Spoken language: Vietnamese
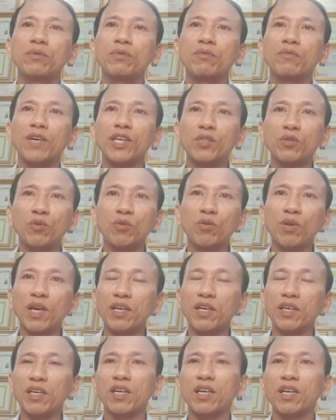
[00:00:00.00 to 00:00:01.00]
và chú
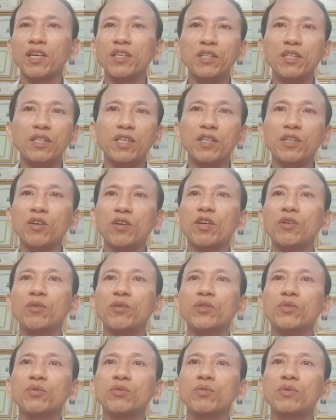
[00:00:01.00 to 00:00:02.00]
là người lớn lời nói
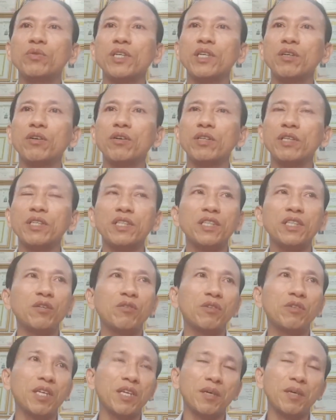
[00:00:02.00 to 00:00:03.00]
của chú thế nọ thế kia
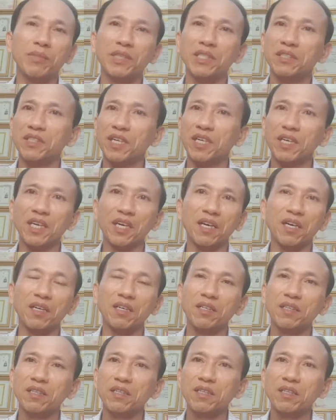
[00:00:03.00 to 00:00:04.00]
có nghĩa là mình rất là
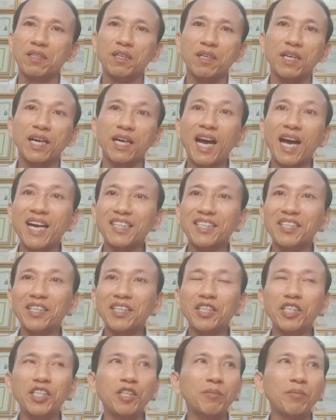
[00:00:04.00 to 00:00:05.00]
là ngạc
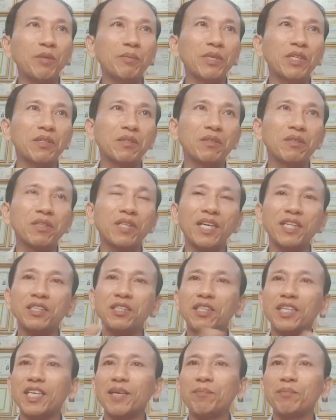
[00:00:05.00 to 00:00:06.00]
nhiên khi mà mình gây
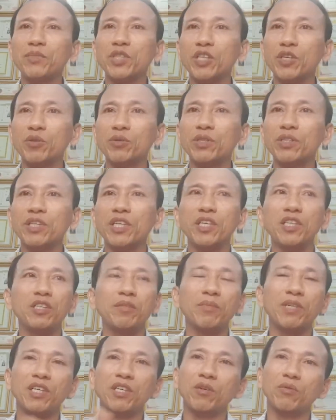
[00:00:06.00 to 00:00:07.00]
sức ép nhiều như thế
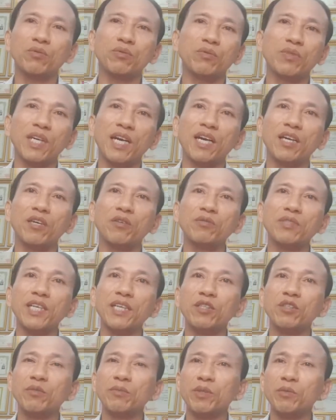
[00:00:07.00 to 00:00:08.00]
nhưng mà cậu chủ nhà cậu
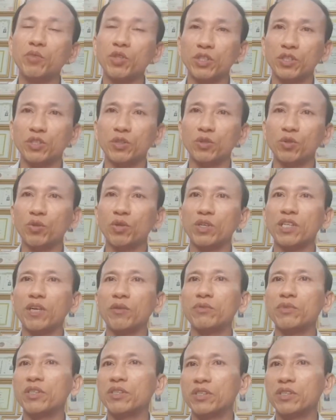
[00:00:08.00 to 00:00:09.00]
dành cho mình một sự tôn
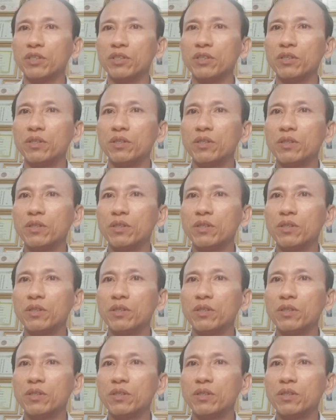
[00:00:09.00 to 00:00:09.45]
trọng thực sự